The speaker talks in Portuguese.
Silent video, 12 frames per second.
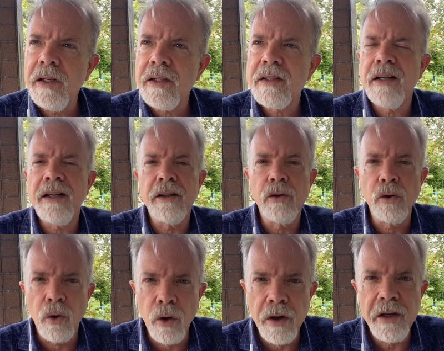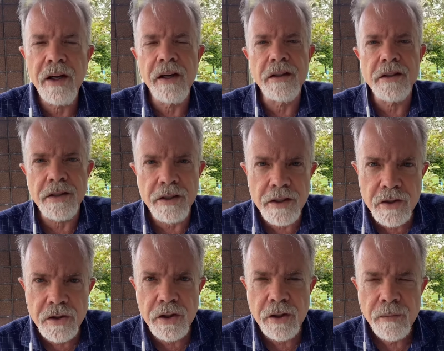essa retórica
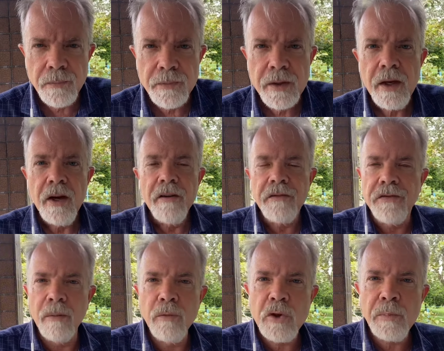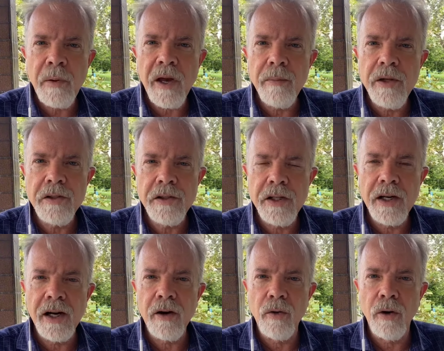existe? Vamos permitir
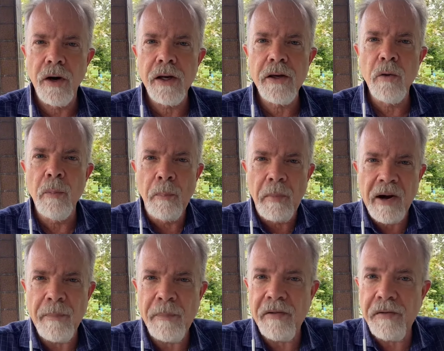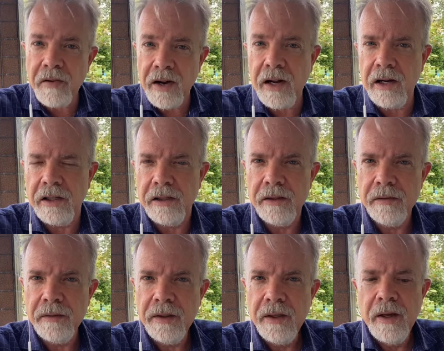agora que o Papa fale
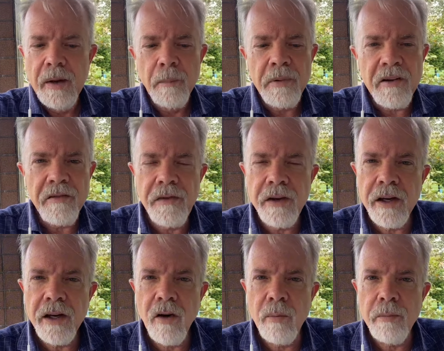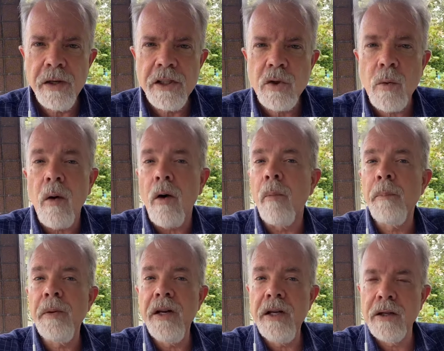para ver realmente qual a
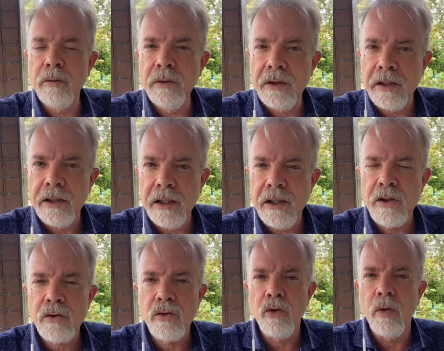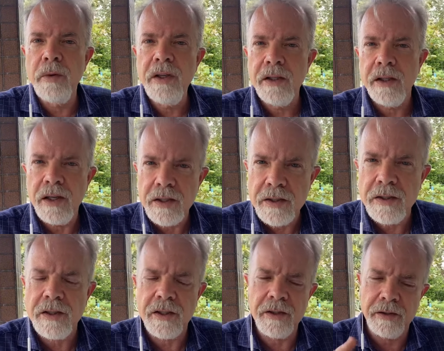opinião dele sobre
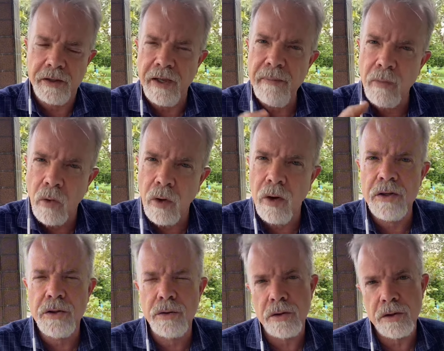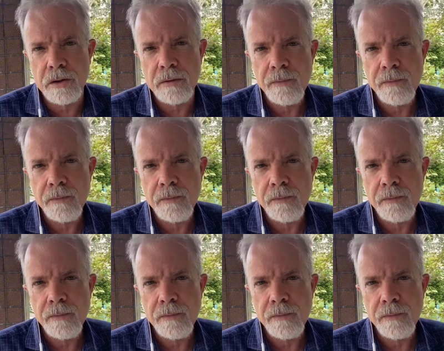esses teimosos